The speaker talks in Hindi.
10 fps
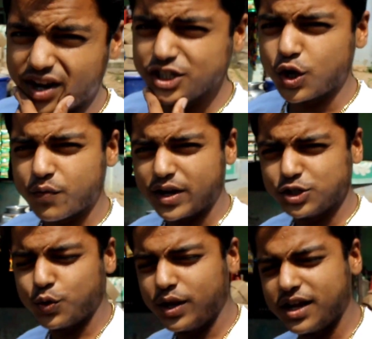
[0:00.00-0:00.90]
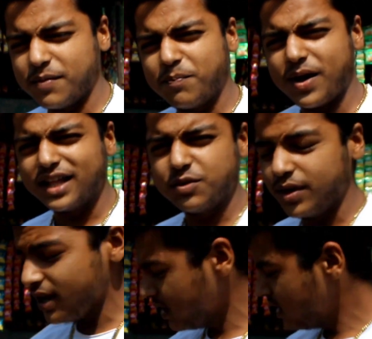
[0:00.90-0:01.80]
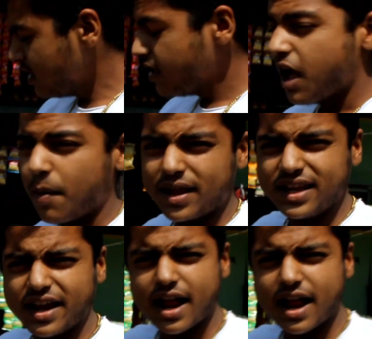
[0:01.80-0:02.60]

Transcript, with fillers: फ्रेश और फ्रेश होने के बाद में हमारी एक